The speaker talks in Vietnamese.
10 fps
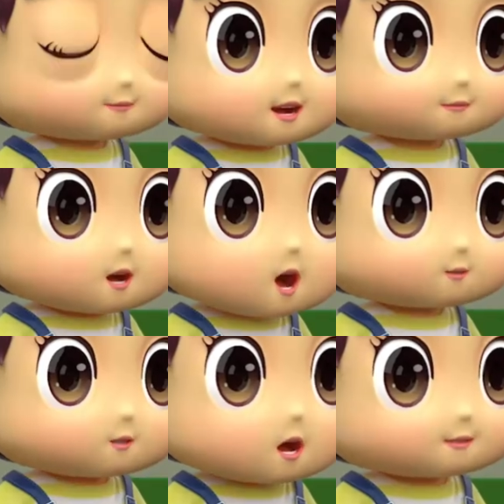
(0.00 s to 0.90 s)
Thế đố
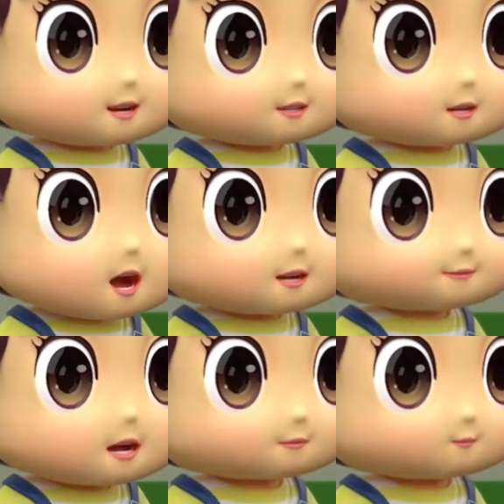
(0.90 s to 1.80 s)
cậu, chữ
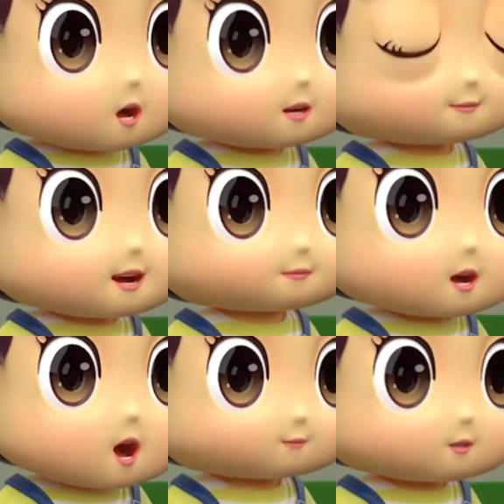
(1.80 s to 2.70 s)
xòe thì dấu
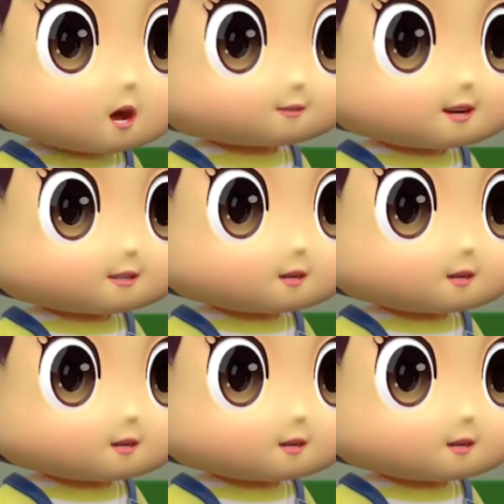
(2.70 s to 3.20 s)
thanh đánh ở